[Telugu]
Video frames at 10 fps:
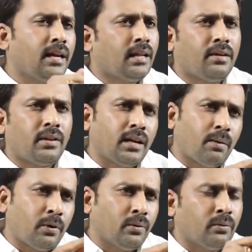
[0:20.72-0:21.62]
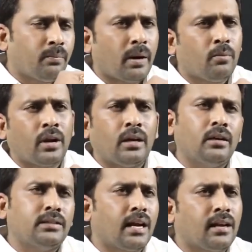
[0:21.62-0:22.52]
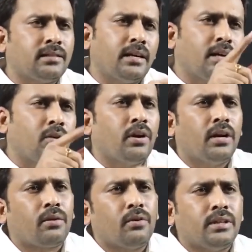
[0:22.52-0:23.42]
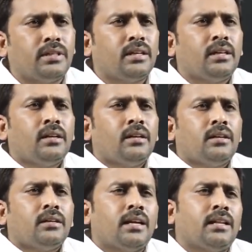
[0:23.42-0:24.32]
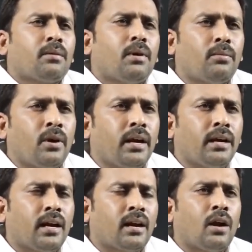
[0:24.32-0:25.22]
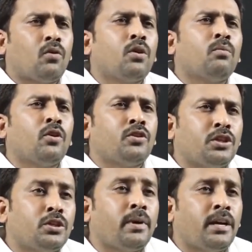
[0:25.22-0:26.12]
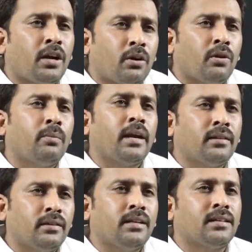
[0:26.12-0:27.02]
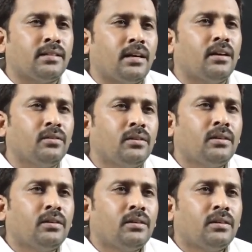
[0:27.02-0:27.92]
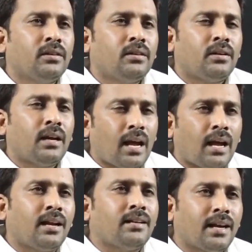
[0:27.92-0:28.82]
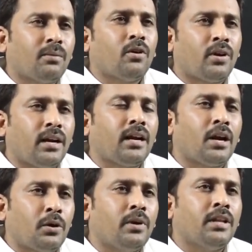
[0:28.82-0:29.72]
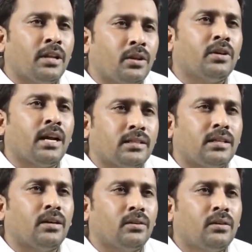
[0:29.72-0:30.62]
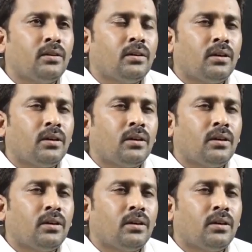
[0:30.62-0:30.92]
అదే అదేవిధంగా అప్పుడు ప్రముఖ ఛానల్స్ అన్నింటికి కూడా ఇంటర్వ్యూ ఇచ్చి చంద్రబాబు నాయుడు గారు నా కుటుంబంలో చిచ్చు పెట్టేటటువంటి ప్రయత్నం చేస్తున్నాడు నా అన్న జగన్మోహన్ రెడ్డి గారు అటువంటిది ఎందుకు చేస్తాడు